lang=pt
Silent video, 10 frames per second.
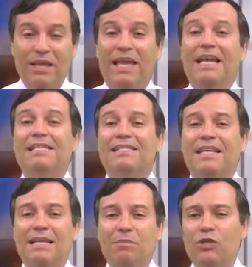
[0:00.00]
Eles
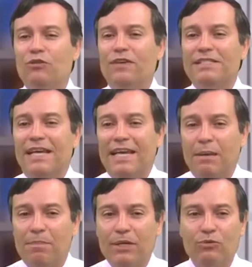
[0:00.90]
se limitam a fazer
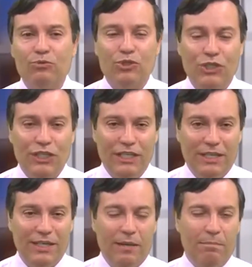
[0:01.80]
aquela
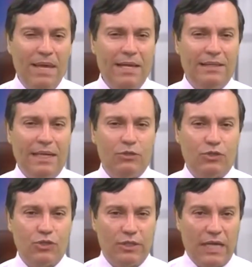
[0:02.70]
perguntinha bem
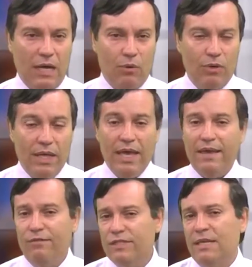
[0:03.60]
tradicional:
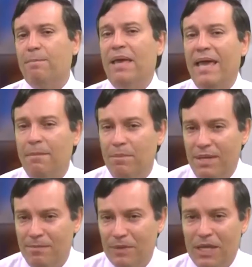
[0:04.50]
é, você
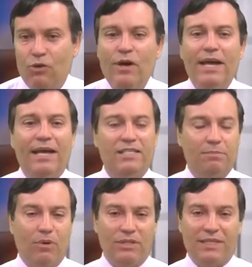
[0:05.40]
bebe? E qual é a
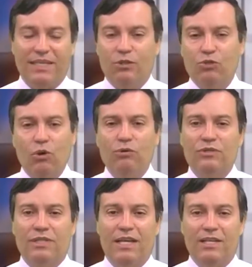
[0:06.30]
resposta que
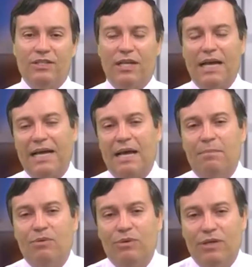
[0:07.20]
todos eles
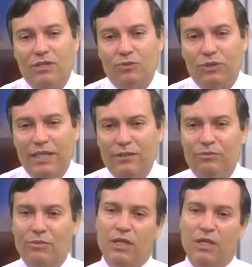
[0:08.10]
acabam escutando?